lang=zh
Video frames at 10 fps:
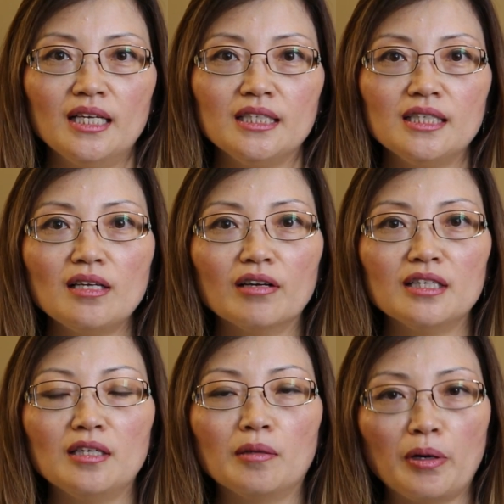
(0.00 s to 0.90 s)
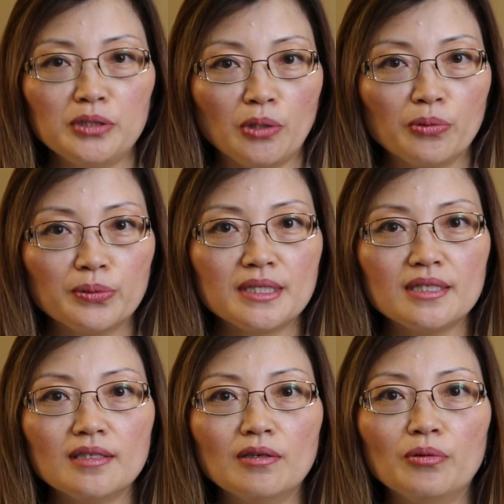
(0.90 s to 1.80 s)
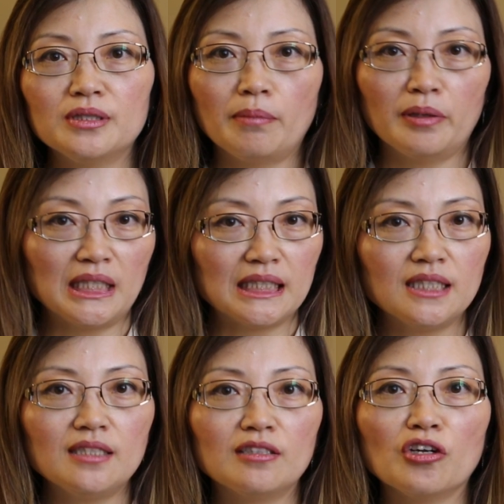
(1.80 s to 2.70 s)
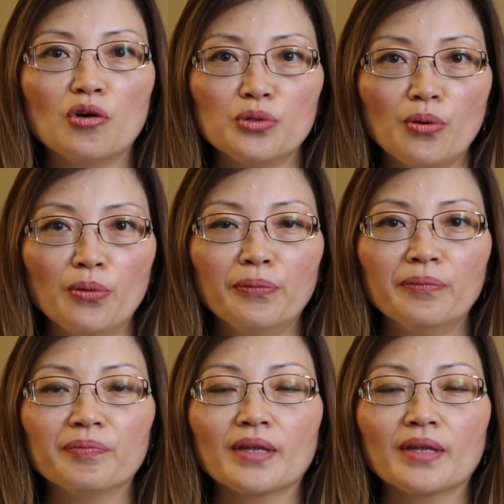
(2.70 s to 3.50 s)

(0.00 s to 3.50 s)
一定要跟你的保险公司或者保险经纪人沟通，